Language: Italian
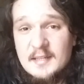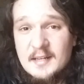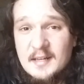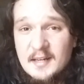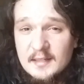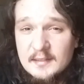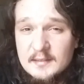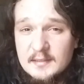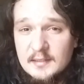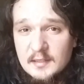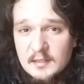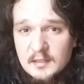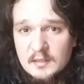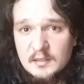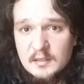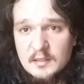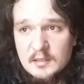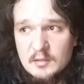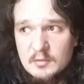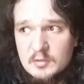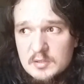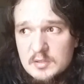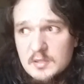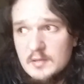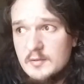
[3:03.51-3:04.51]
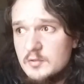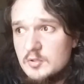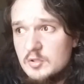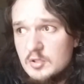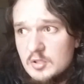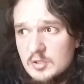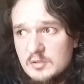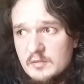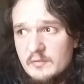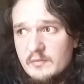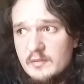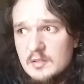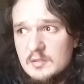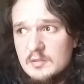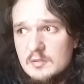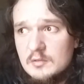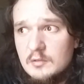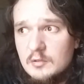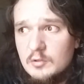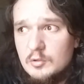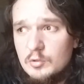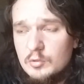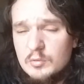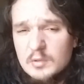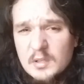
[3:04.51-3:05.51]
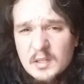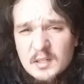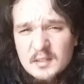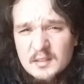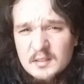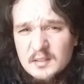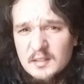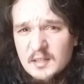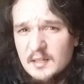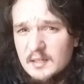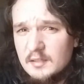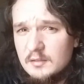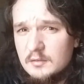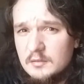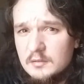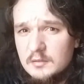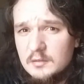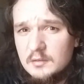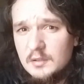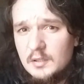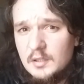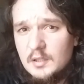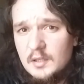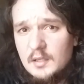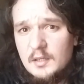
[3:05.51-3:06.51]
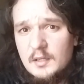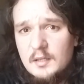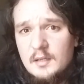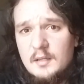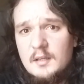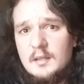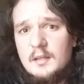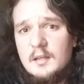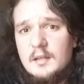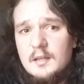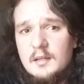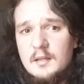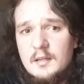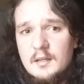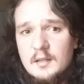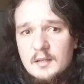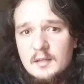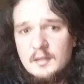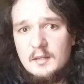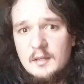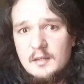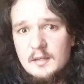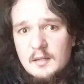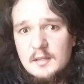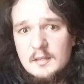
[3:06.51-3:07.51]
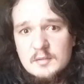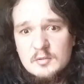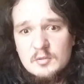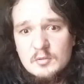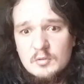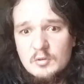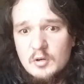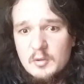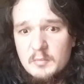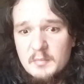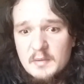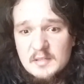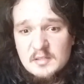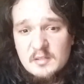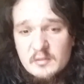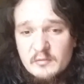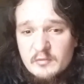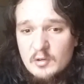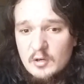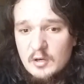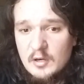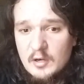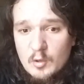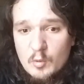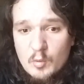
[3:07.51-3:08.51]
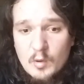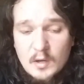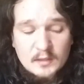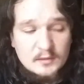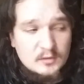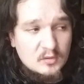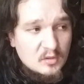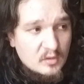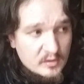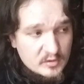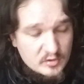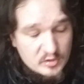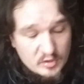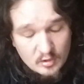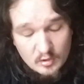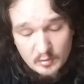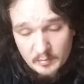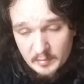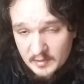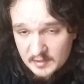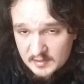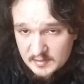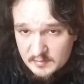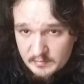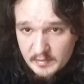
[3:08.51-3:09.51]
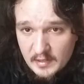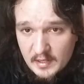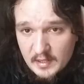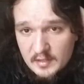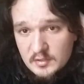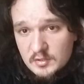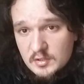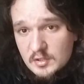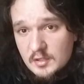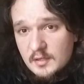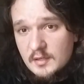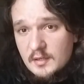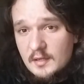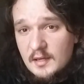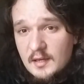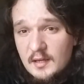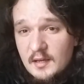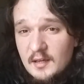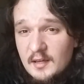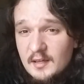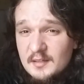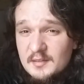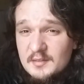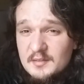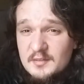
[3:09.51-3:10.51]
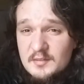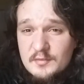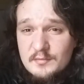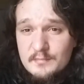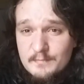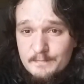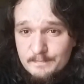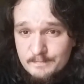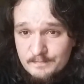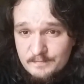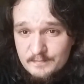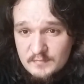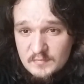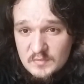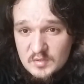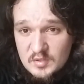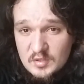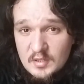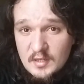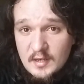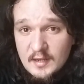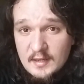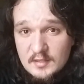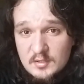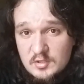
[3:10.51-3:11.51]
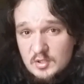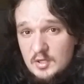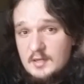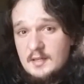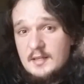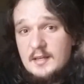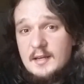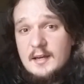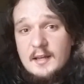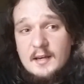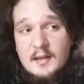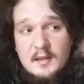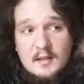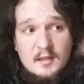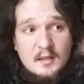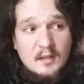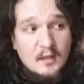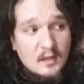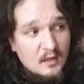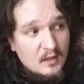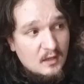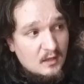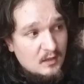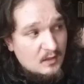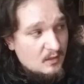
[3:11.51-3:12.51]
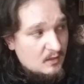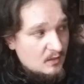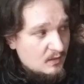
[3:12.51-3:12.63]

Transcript: serata, eh, questo è successo verso l'una, credo, e sono rimasto fino alle 4 a giro per le spiagge a ricercare